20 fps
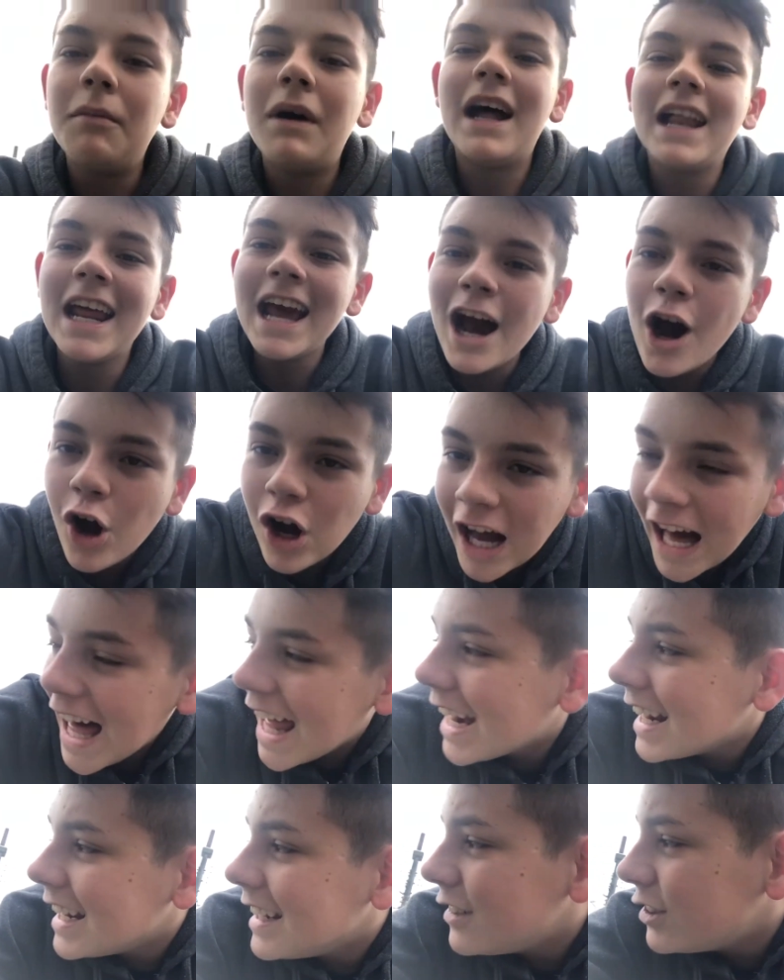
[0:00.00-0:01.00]
Mané, o
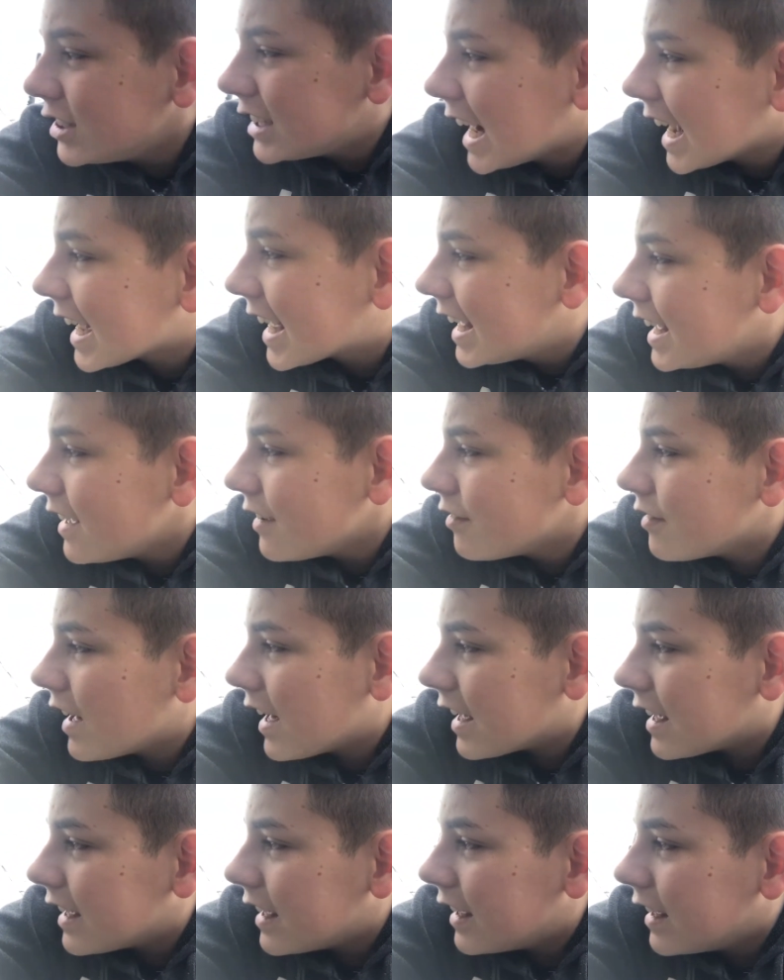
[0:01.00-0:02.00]
cara não tá aqui,
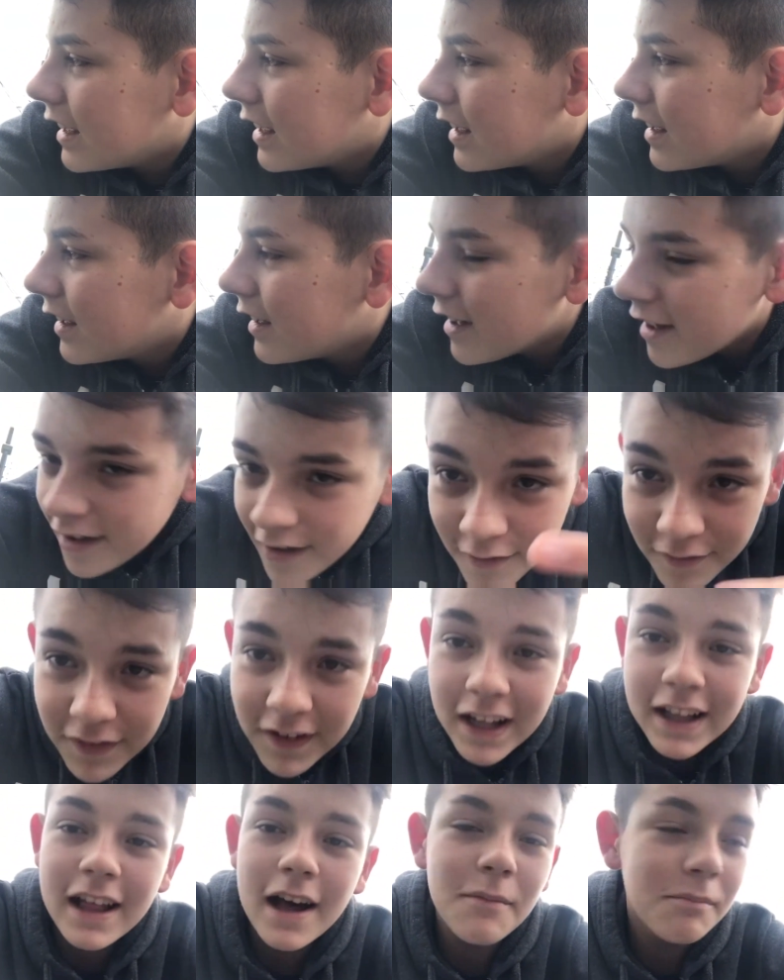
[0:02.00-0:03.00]
velho.
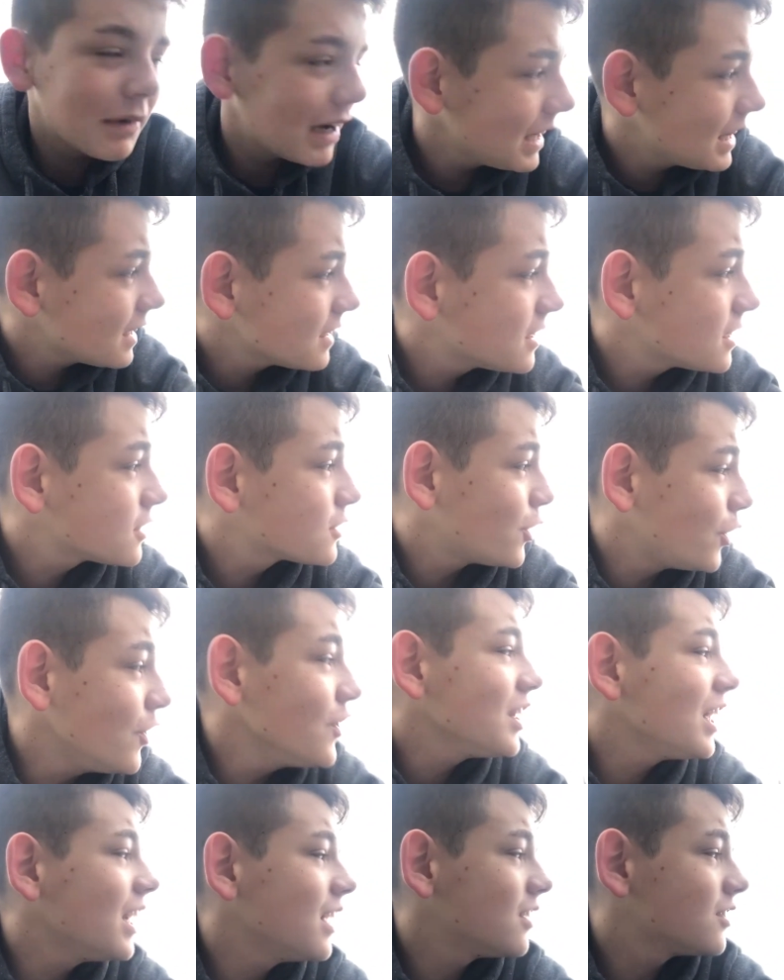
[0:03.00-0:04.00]
Filha da mãe tá se
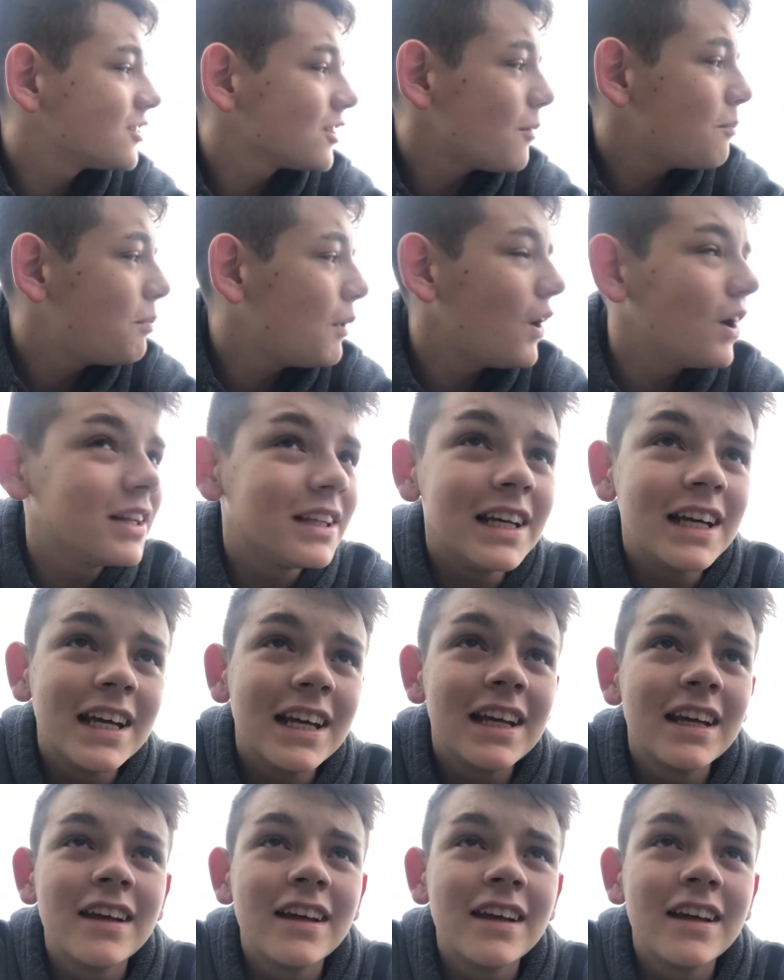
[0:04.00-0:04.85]
escondendo, só pode.